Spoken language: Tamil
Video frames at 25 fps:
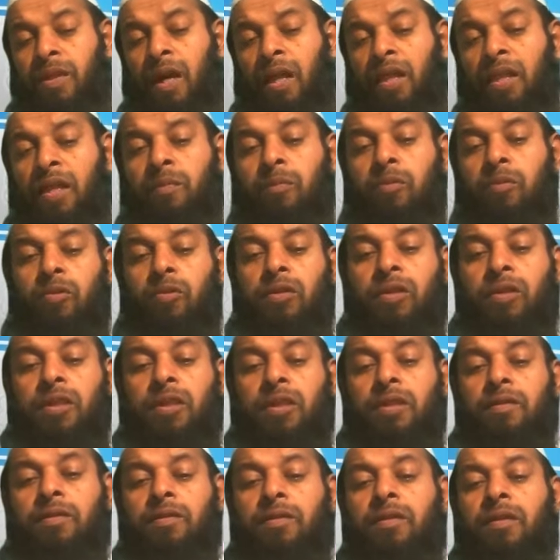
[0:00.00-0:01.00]
அதே போன்று
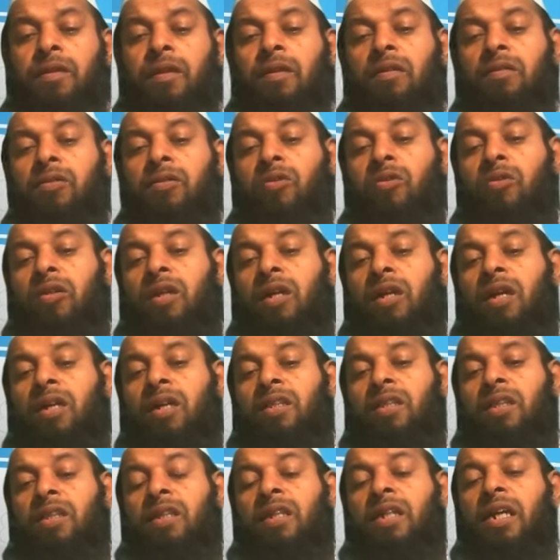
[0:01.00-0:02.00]
அவங்க சொல்றாங்க
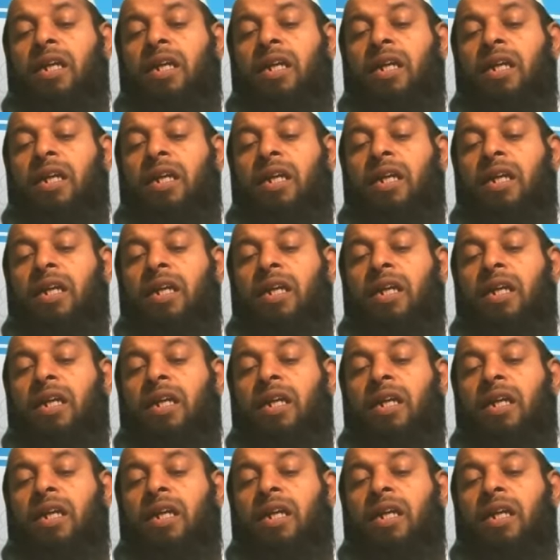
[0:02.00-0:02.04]
அந்த